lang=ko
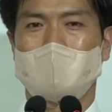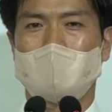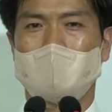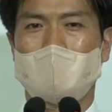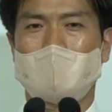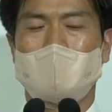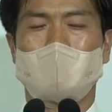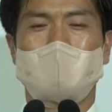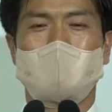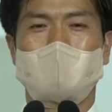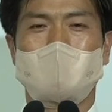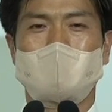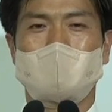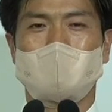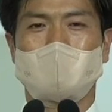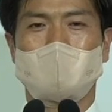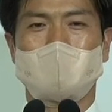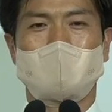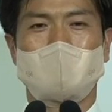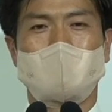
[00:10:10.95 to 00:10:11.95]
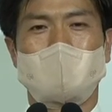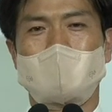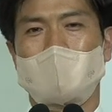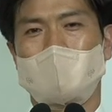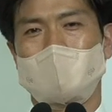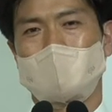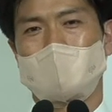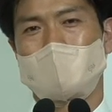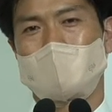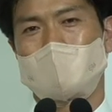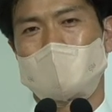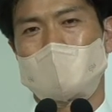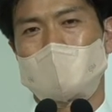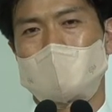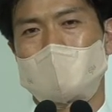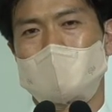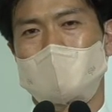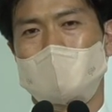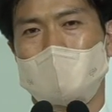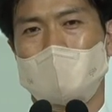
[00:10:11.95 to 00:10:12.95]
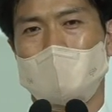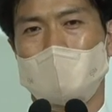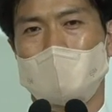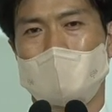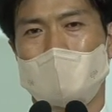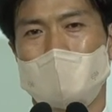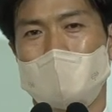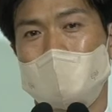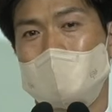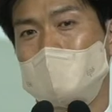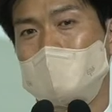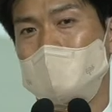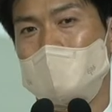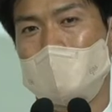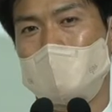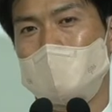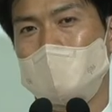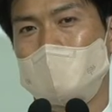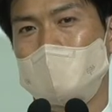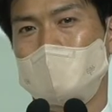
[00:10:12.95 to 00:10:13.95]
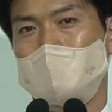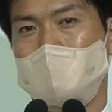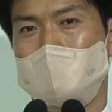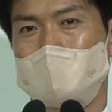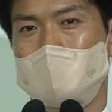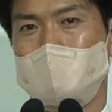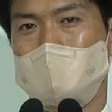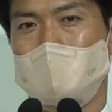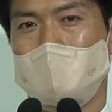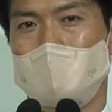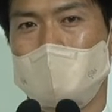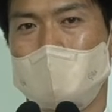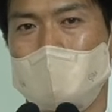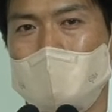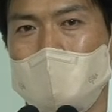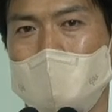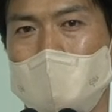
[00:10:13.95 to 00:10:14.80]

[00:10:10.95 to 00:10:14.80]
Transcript: 하나님 저는 이런 사람이 되고 싶습니다. 이런 사람이 되고 싶습니다.